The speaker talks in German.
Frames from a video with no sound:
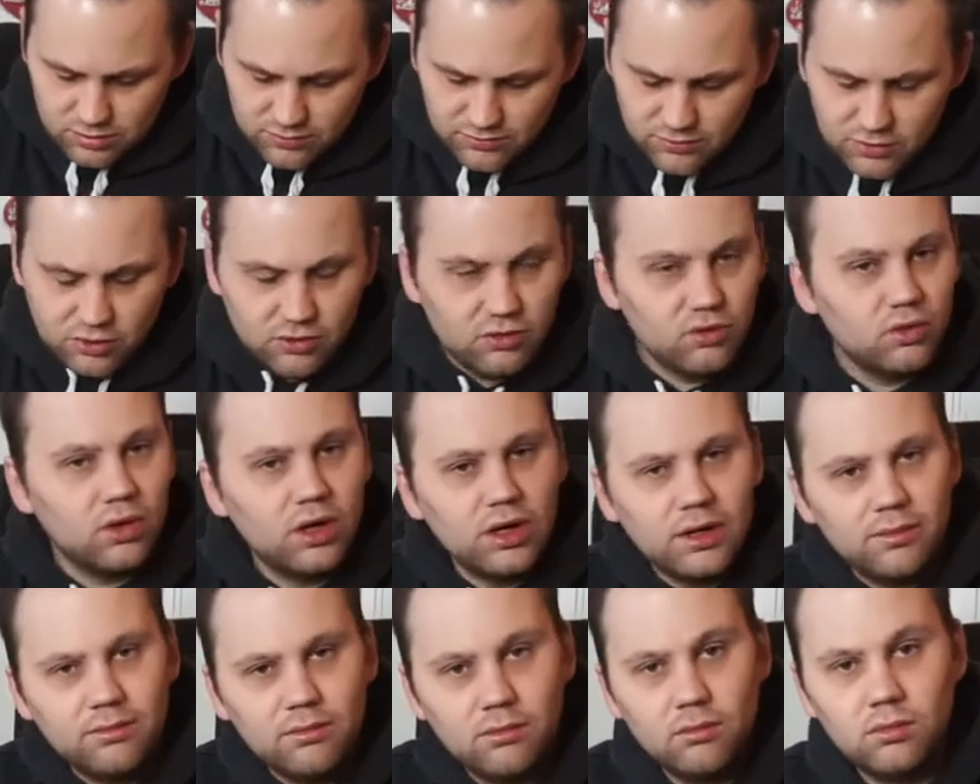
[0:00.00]
von so
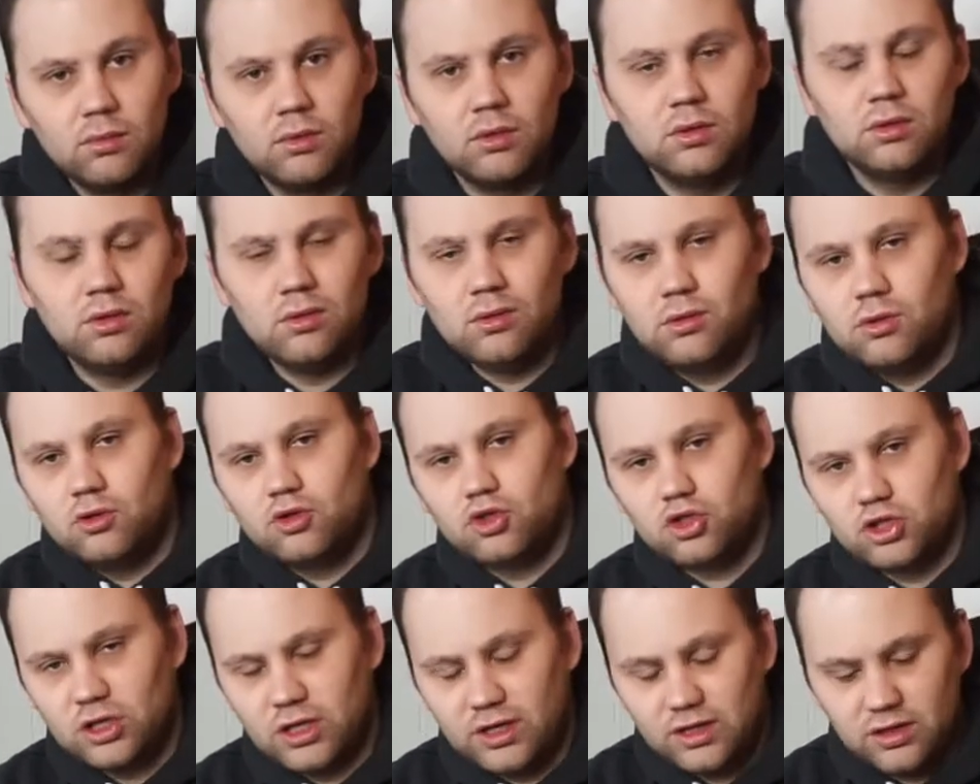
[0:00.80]
einem
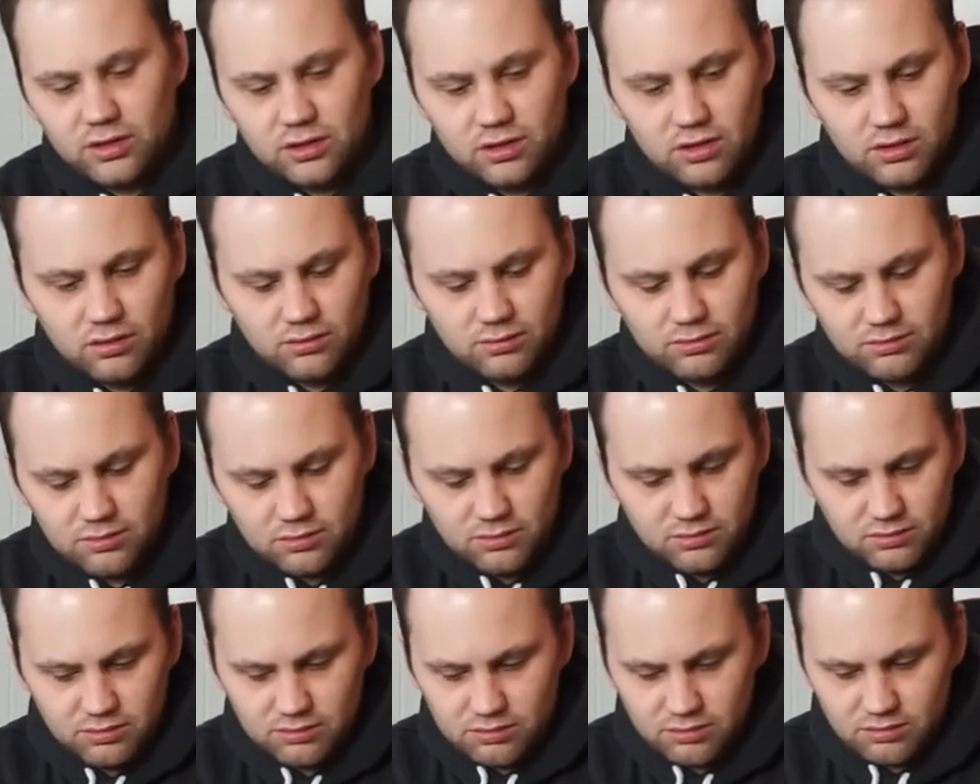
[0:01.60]
Schneide,
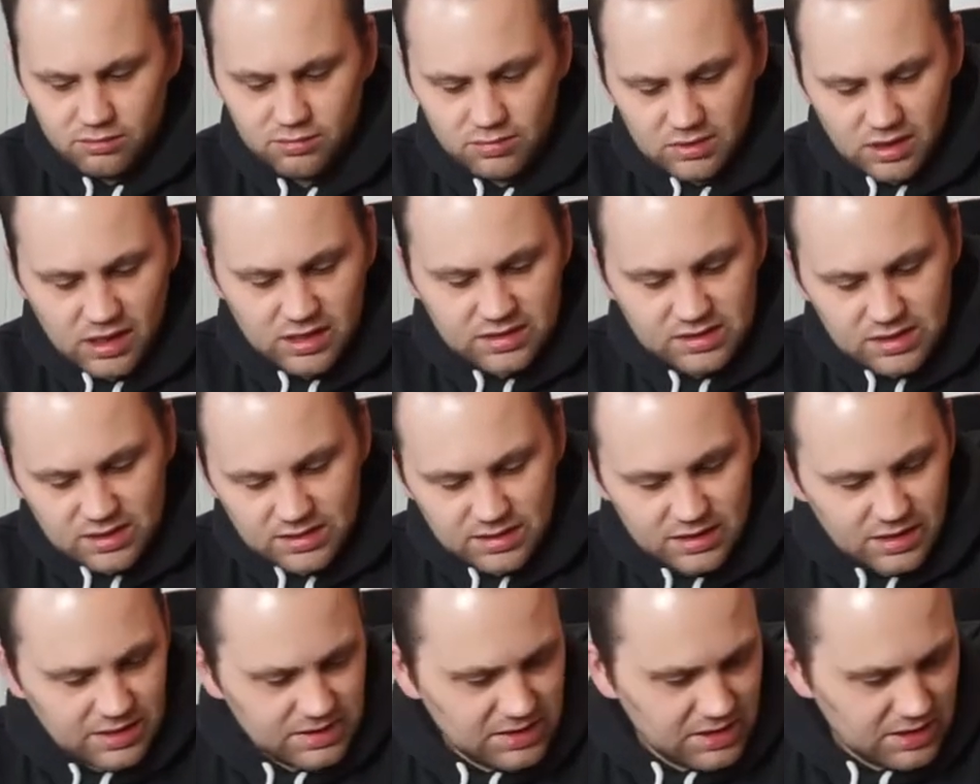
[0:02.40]
nicer
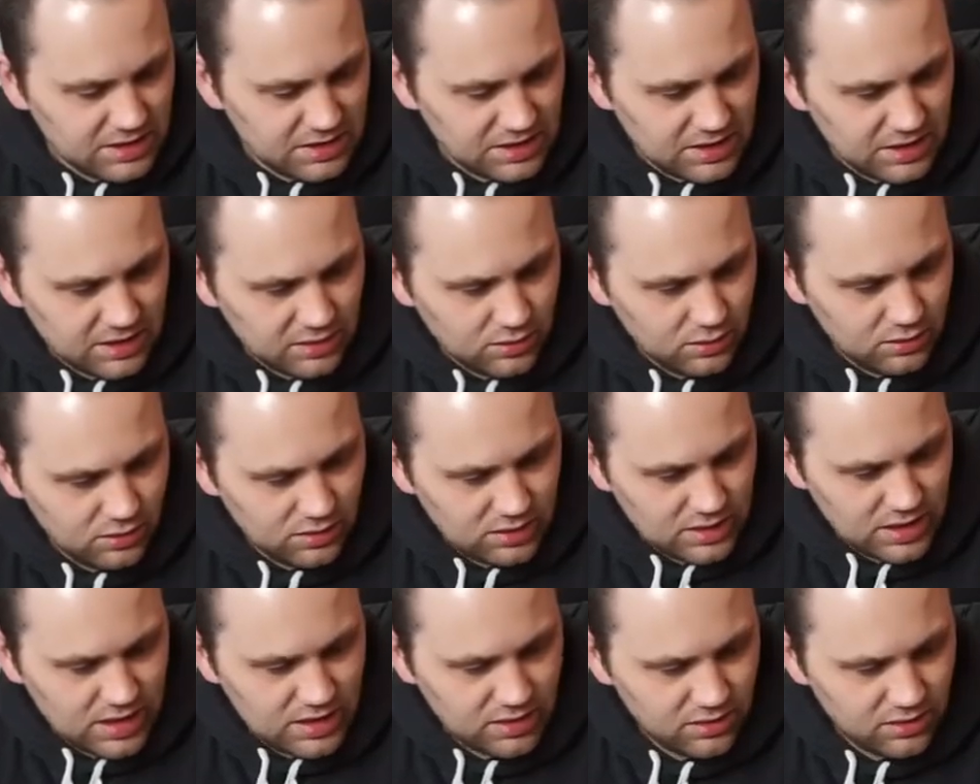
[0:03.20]
Dicer Ding kennt.